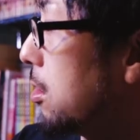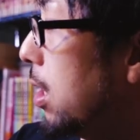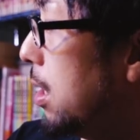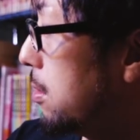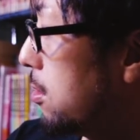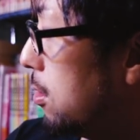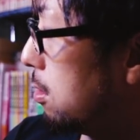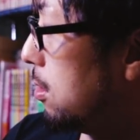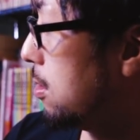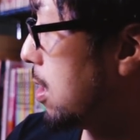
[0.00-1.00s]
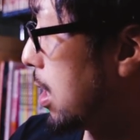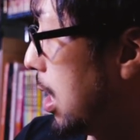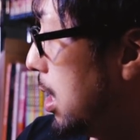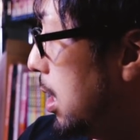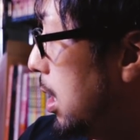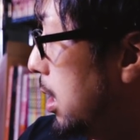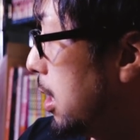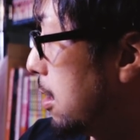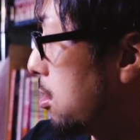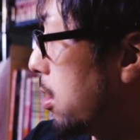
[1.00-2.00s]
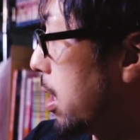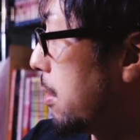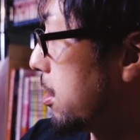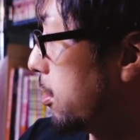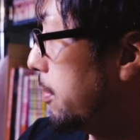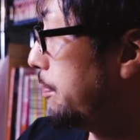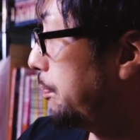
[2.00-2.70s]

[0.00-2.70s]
とかすごく豪華なゲストが出ます